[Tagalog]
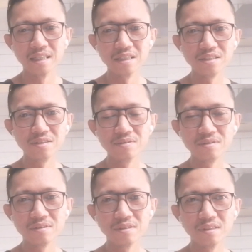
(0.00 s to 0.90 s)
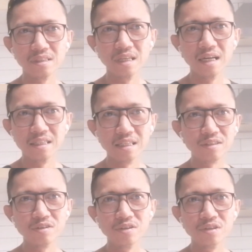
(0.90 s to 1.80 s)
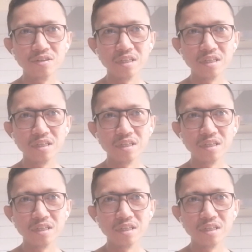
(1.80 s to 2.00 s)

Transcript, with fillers: Tapos yan, ah, dito,